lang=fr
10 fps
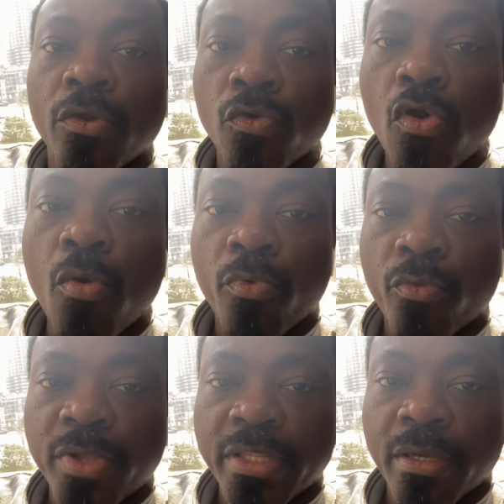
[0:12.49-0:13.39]
le
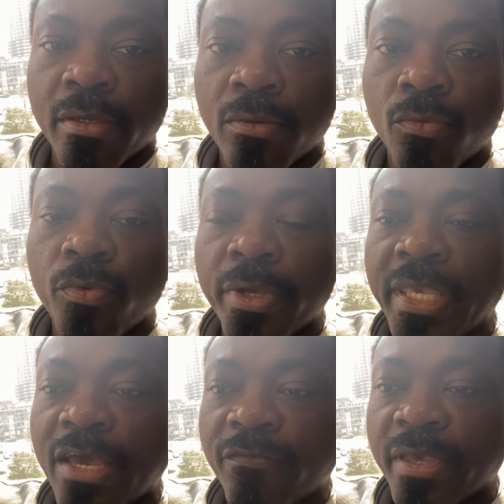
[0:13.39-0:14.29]
compromettant, où il
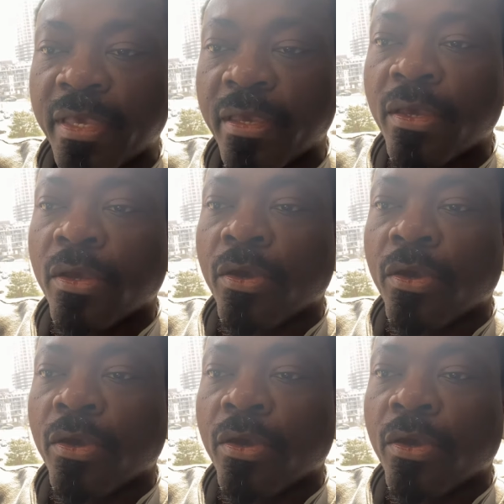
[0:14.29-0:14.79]
y avait